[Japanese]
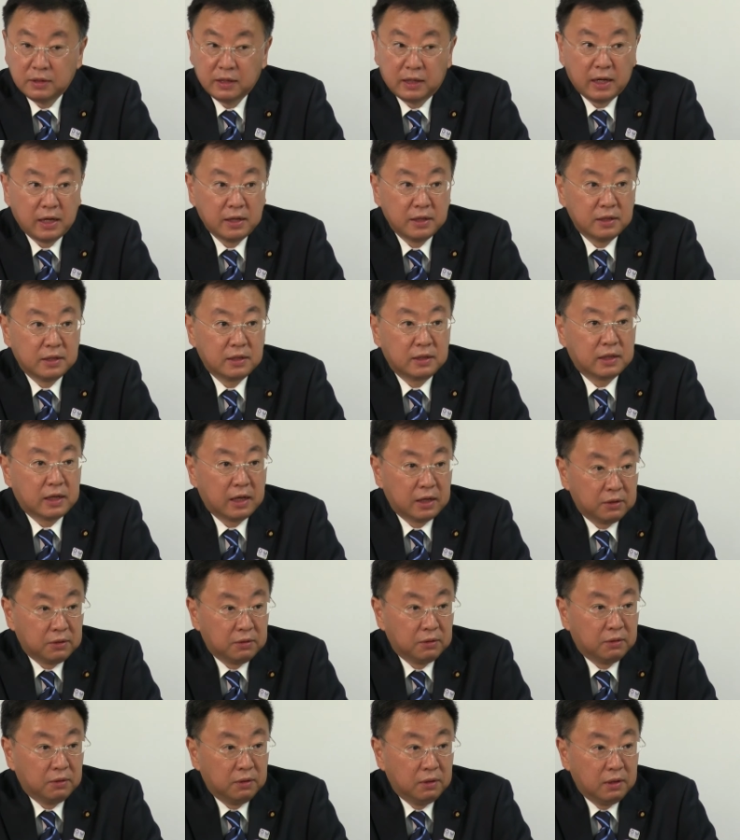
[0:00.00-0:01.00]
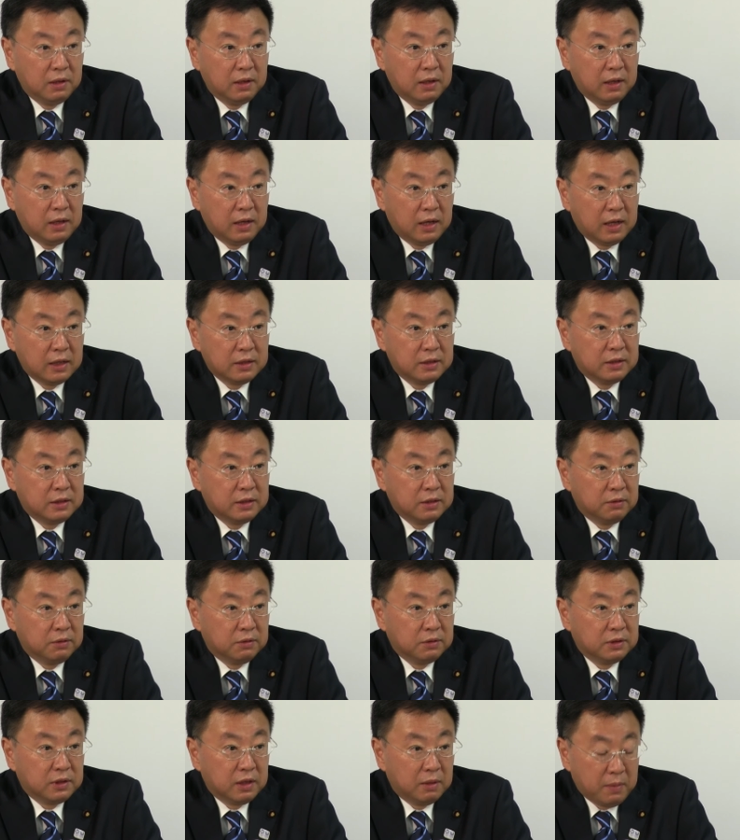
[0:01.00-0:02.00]
世界にしっかりと発
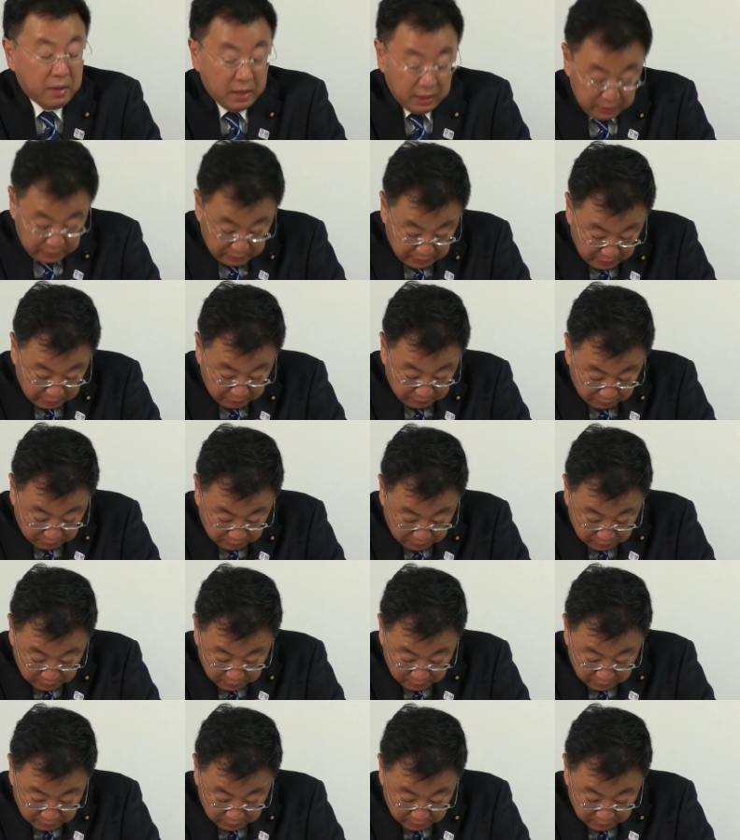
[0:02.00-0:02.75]
信をしてまいりたい